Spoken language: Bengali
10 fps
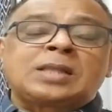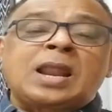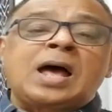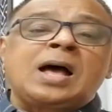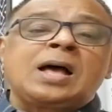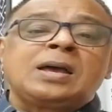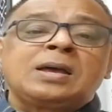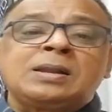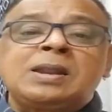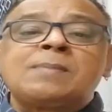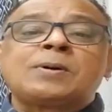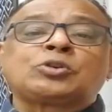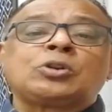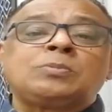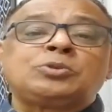তারা
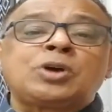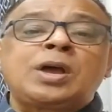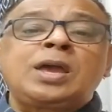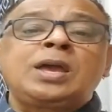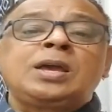নির্বাচনের বিষয়ে